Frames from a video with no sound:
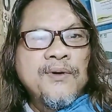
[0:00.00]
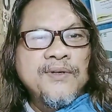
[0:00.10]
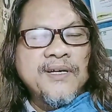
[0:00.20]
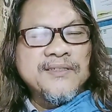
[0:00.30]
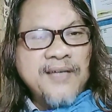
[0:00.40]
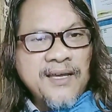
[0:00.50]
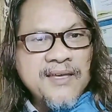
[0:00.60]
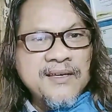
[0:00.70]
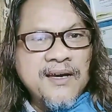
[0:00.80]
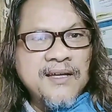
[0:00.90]
Yang saya
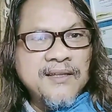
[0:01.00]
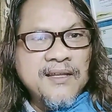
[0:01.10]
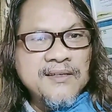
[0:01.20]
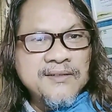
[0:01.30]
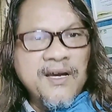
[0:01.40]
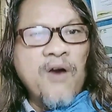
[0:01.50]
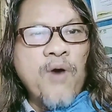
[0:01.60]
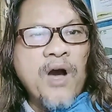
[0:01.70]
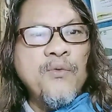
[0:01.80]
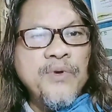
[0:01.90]
ingat
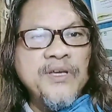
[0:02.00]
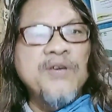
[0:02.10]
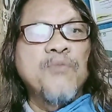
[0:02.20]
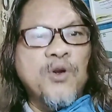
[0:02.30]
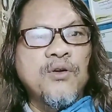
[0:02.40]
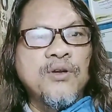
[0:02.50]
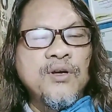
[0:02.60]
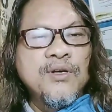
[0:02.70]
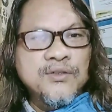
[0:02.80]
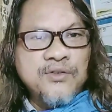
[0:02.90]
Jawawi Imron,
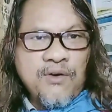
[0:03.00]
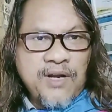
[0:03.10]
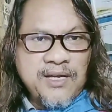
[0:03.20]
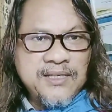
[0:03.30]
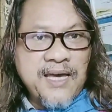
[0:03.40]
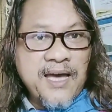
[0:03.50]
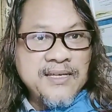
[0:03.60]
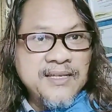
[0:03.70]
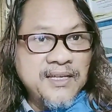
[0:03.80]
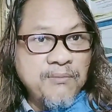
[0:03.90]
seorang
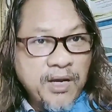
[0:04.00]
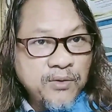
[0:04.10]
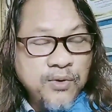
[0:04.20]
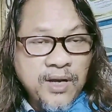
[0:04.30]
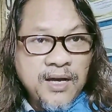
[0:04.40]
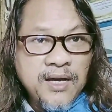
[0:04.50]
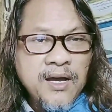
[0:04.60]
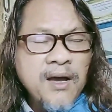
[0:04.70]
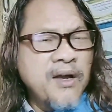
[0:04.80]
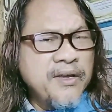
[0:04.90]
kiai dari Madura,
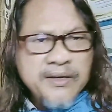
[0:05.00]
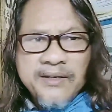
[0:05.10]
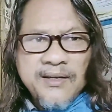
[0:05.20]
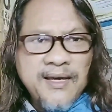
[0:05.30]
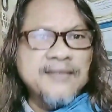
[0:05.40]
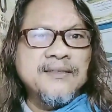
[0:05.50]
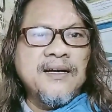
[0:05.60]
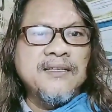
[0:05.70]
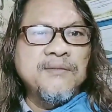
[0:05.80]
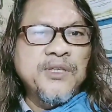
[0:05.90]
indah
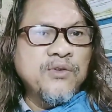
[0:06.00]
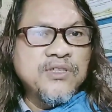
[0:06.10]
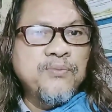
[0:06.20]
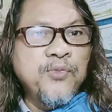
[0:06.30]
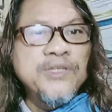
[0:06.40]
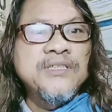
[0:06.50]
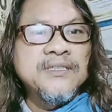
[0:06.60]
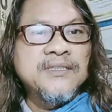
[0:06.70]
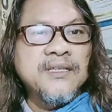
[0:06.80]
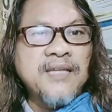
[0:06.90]
sekali menulis
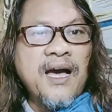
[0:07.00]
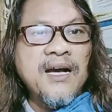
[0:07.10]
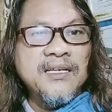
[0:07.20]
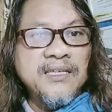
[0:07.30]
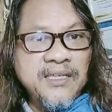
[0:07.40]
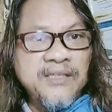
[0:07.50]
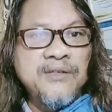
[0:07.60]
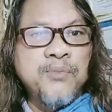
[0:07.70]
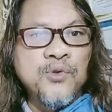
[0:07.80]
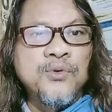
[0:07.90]
puisi tentang
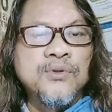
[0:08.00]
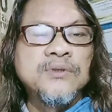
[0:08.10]
ibu.